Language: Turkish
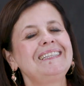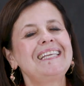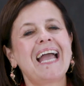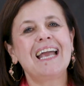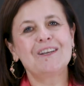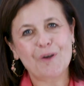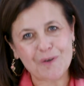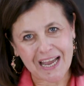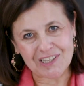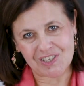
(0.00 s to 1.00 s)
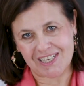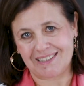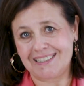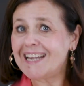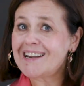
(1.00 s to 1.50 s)
diğer
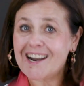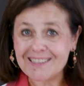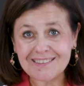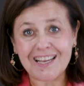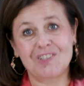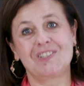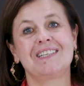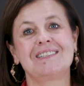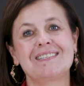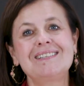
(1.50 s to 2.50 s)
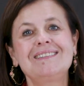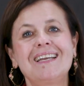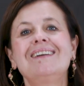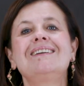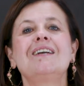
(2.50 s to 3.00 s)
öğrencilerin, diğer arkadaşlarınızın
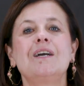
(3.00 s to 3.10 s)
da